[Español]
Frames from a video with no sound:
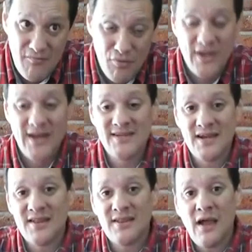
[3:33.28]
porque al
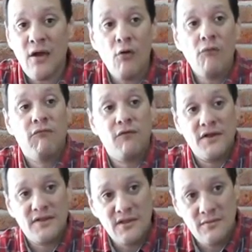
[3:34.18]
ser tan
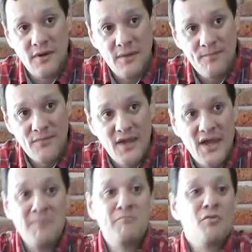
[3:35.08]
conflictiva,
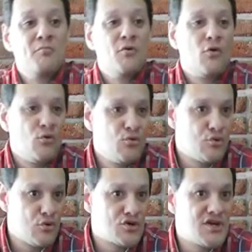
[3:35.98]
el propio
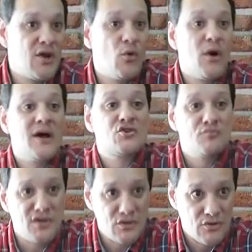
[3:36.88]
conductor ya lo ha
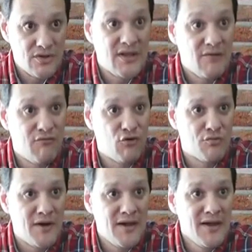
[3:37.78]
asumido de tal
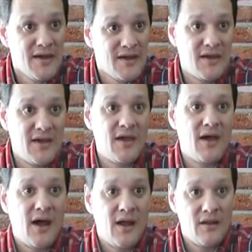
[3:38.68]
forma
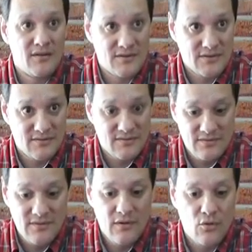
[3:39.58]
que al
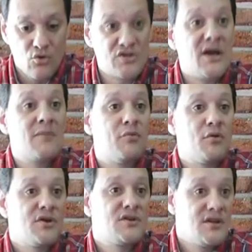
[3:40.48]
cruzar
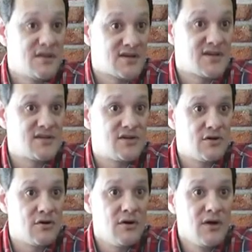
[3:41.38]
por esa
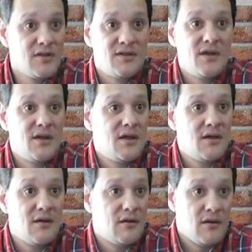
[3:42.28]
intersección
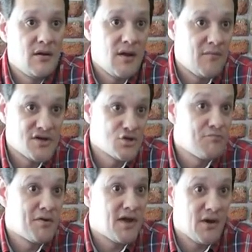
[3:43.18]
tiene la
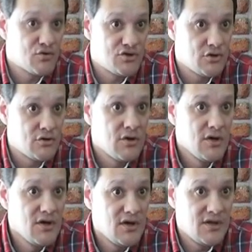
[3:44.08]
mayor precaución
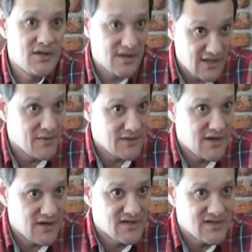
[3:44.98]
este, que debe
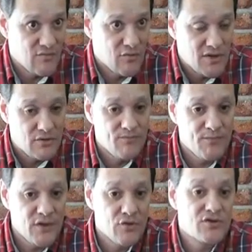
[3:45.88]
tener en ese momento.
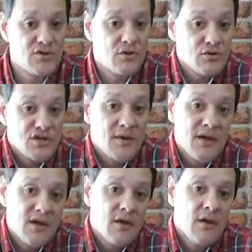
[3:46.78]
Entonces esto
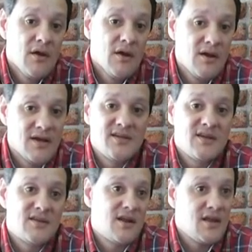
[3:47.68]
lleva a que la
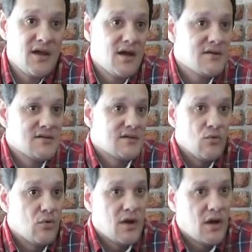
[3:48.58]
siniestralidad se
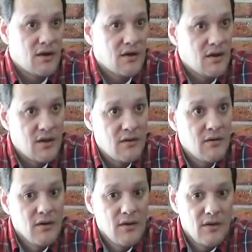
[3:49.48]
traduzca
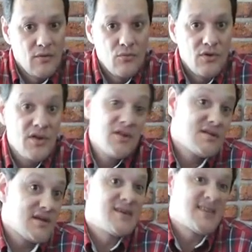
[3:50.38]
en, en un índice